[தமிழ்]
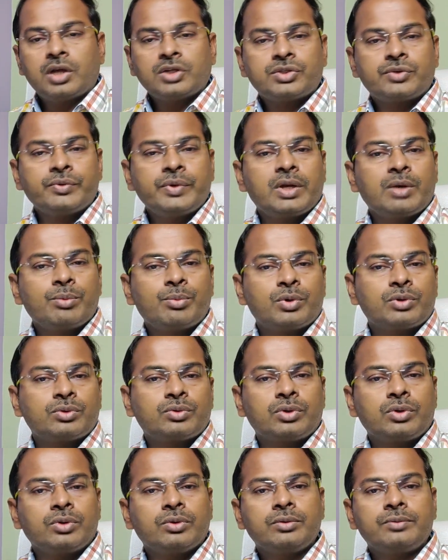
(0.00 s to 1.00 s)
லாஸ்ட் வீக்கு
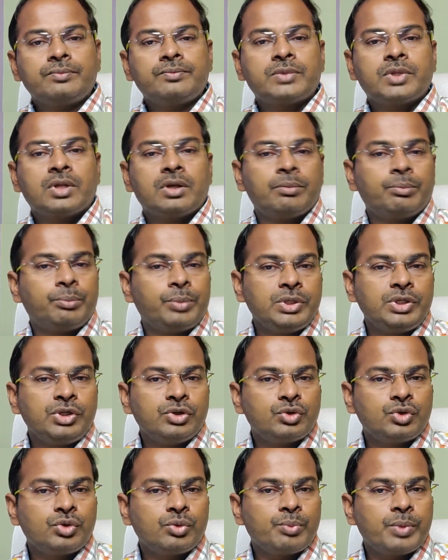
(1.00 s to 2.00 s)
பொறுத்தவரையும்
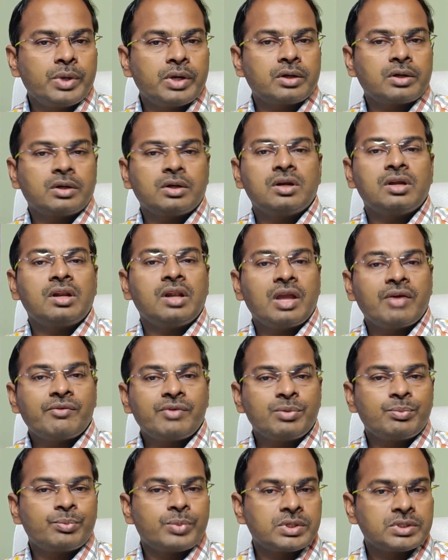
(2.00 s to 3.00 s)
பியூசி பேங்க்கு
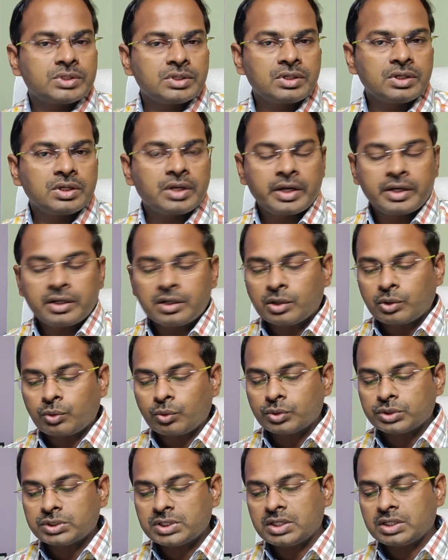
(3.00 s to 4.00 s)
லெவன் பர்சன்ட் கெயினில்
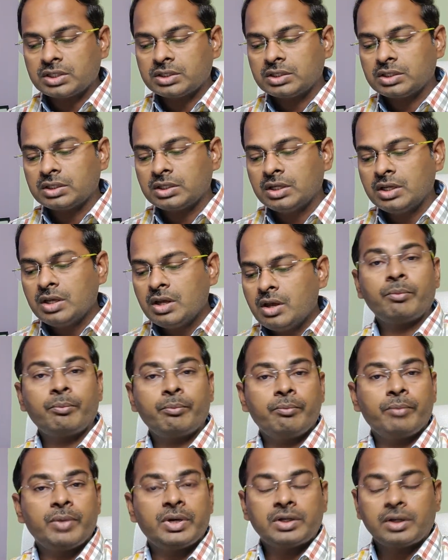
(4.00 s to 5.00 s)
க்ளோஸ் ஆகிருக்குது
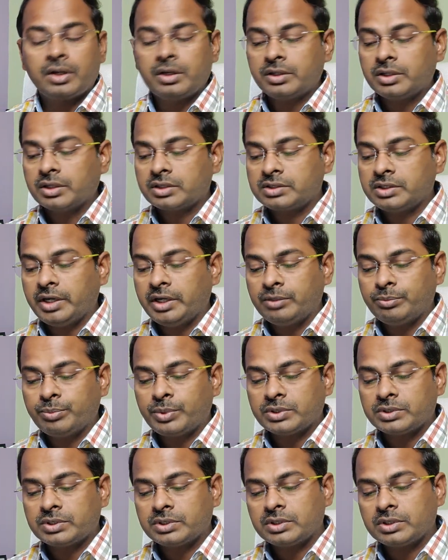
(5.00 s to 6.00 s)
மெட்டல் இண்டெக்ஸ் எயிட்
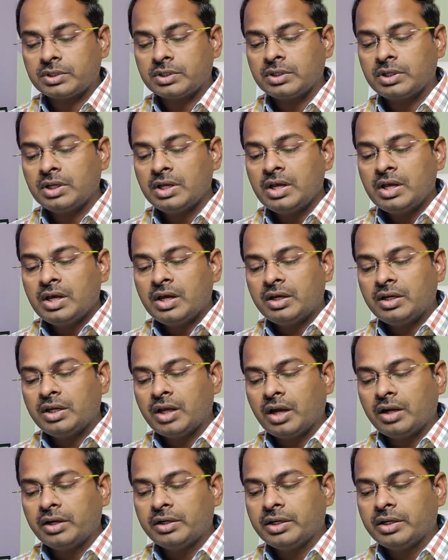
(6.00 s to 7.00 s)
பர்சன்ட்டு
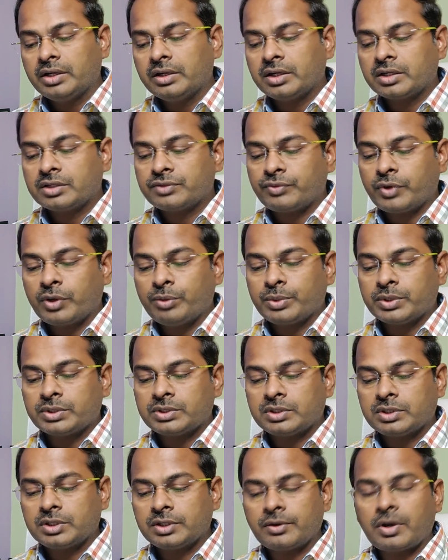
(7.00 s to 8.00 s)
ரியாலிட்டி இண்டெக்ஸ் ஃபைவ்
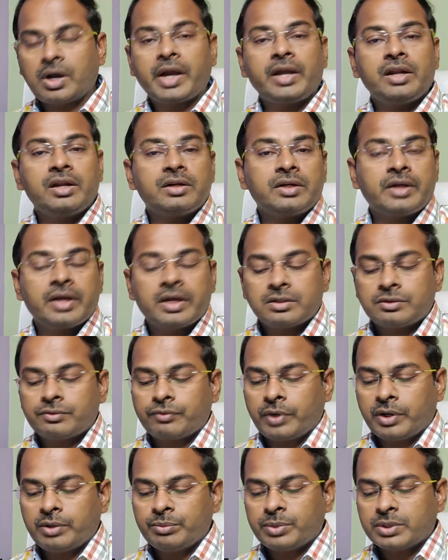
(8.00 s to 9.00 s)
பர்சன்ட்டு ஆயில் அண்ட்
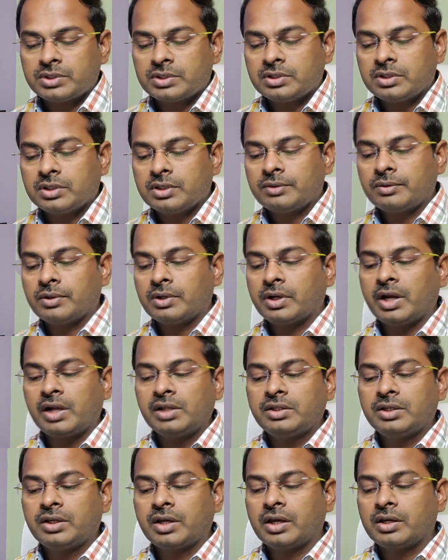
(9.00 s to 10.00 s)
கேஸ் ஃபைவ் பர்சன்ட்டு
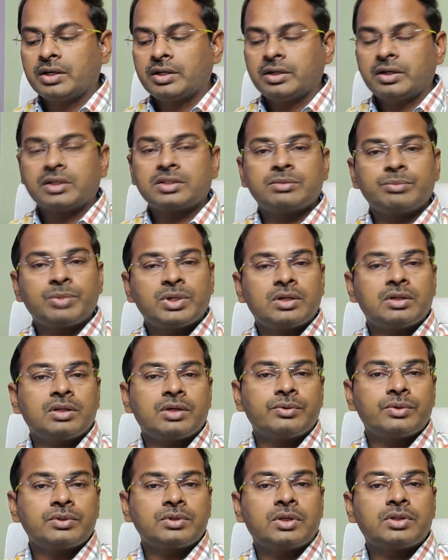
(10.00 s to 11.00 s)
ஹெல்த் கேர் இண்டெக்ஸ்
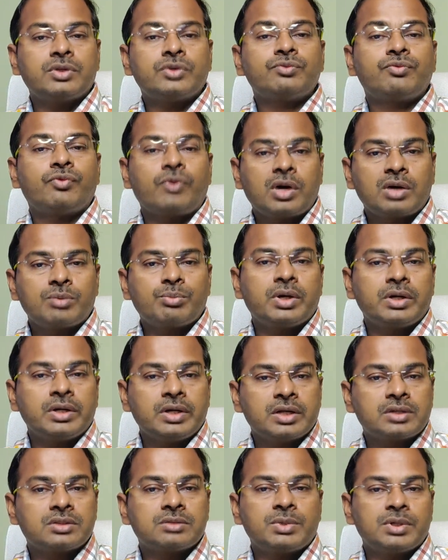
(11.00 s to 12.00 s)
மட்டும்தான் வந்து அதாவது
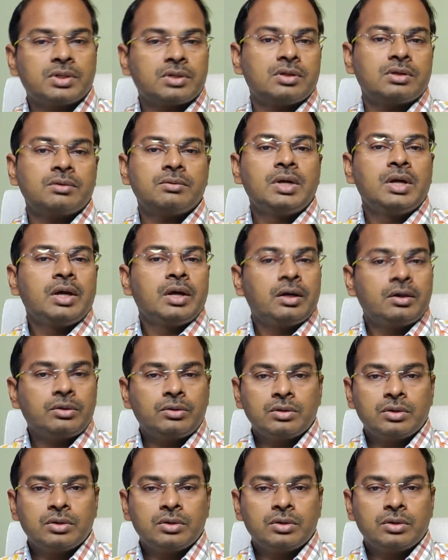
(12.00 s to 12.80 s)
ஃபார்மா இண்டெக்ஸ் மட்டும்தான்